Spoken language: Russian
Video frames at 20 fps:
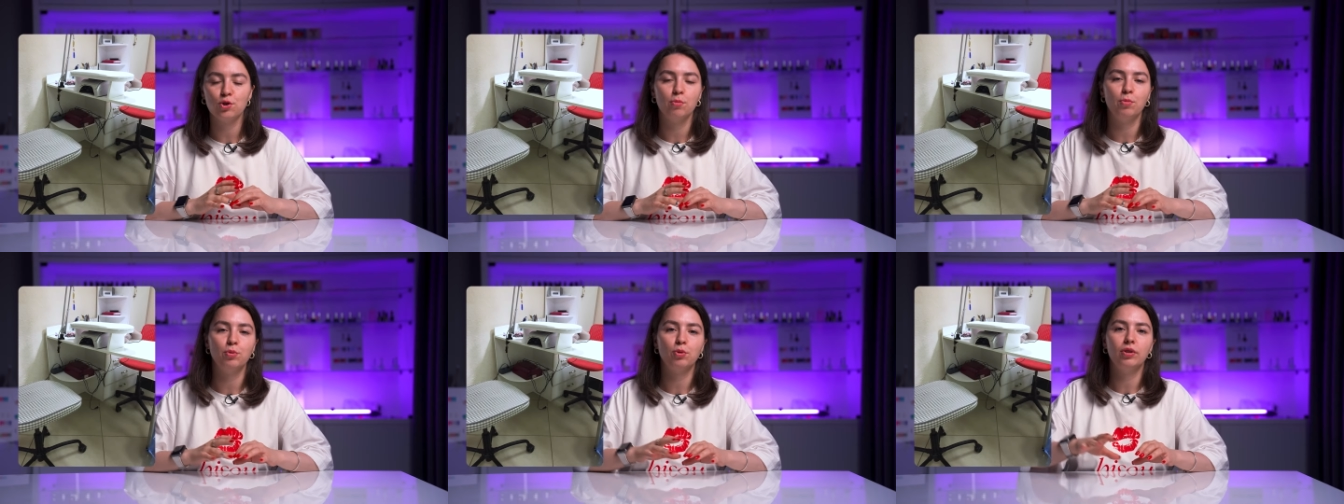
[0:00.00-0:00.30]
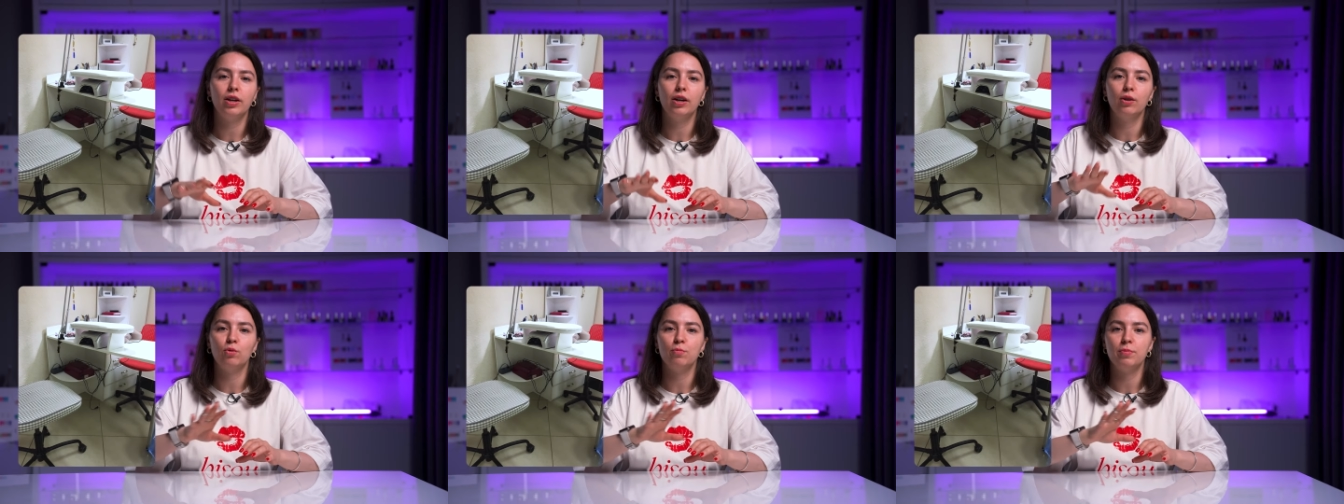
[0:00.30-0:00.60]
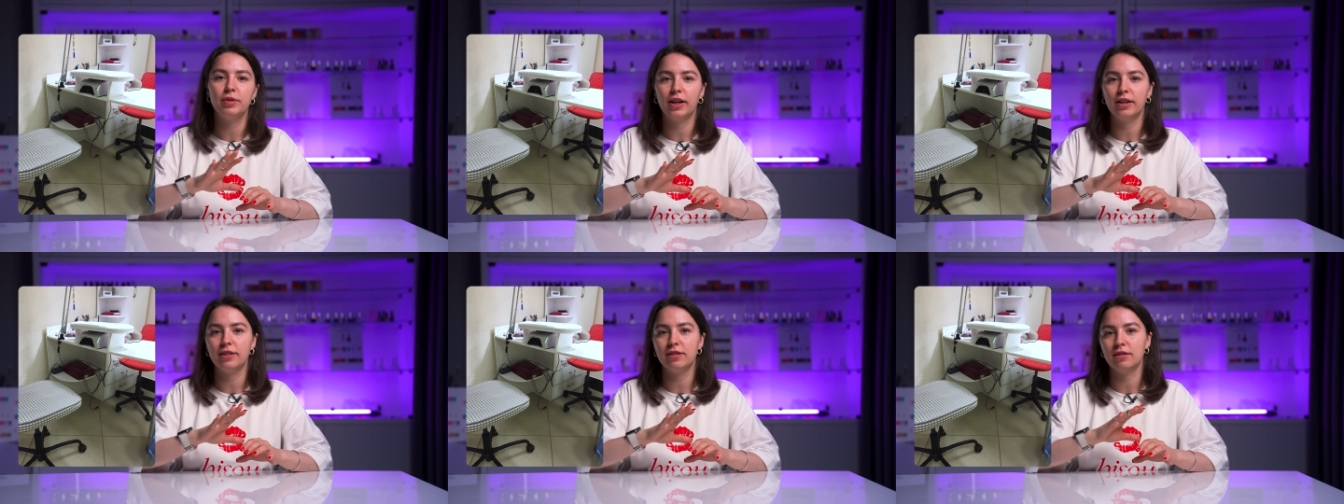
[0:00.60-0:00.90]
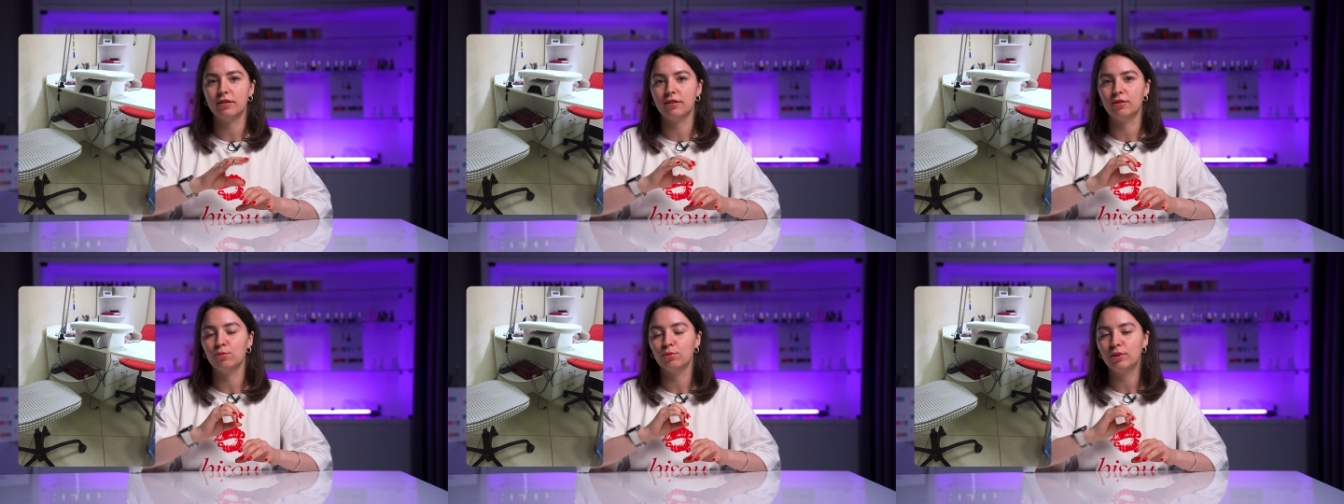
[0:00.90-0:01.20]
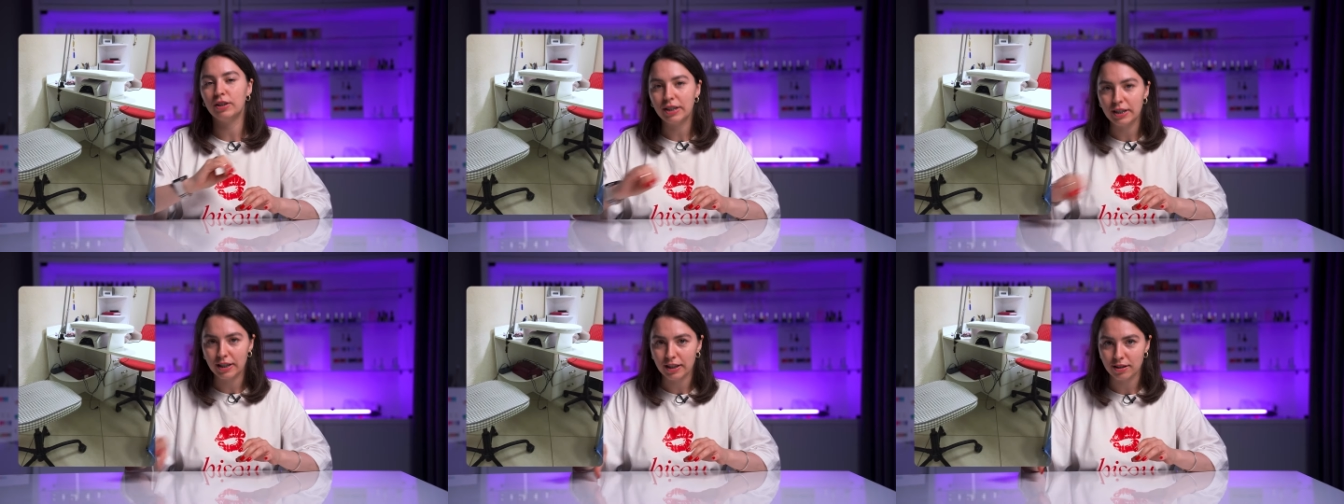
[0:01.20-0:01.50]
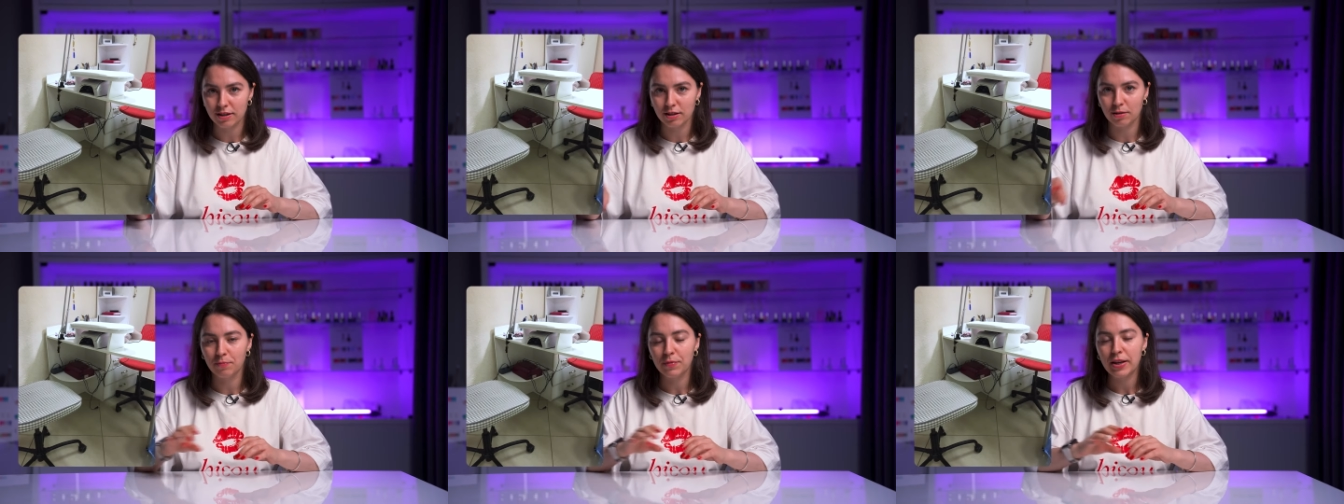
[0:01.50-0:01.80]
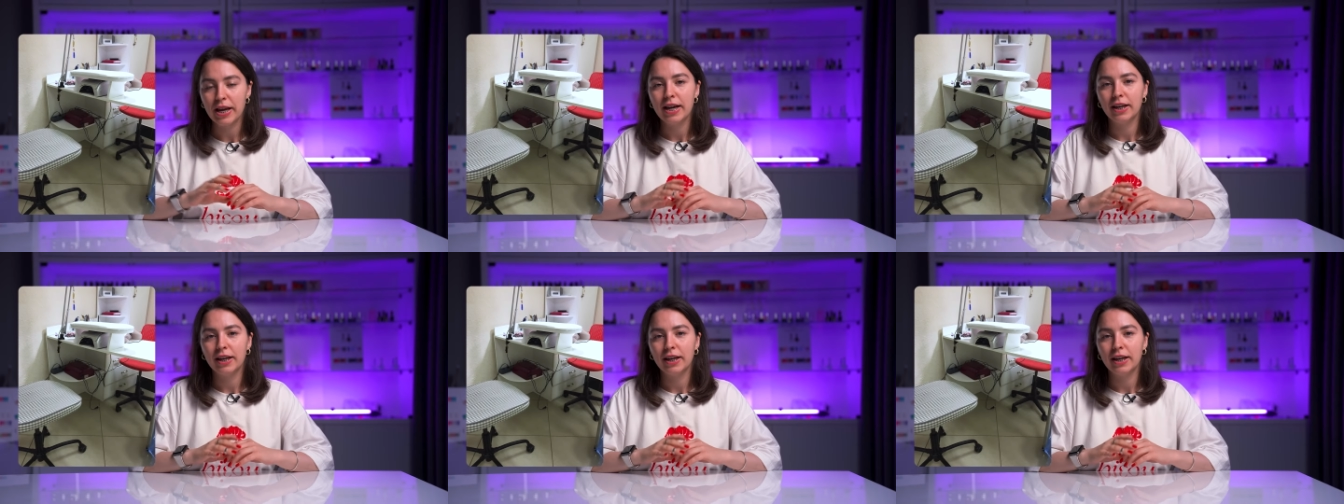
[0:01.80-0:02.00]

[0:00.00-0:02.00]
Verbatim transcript: чтобы туда убирать э, удлинитель,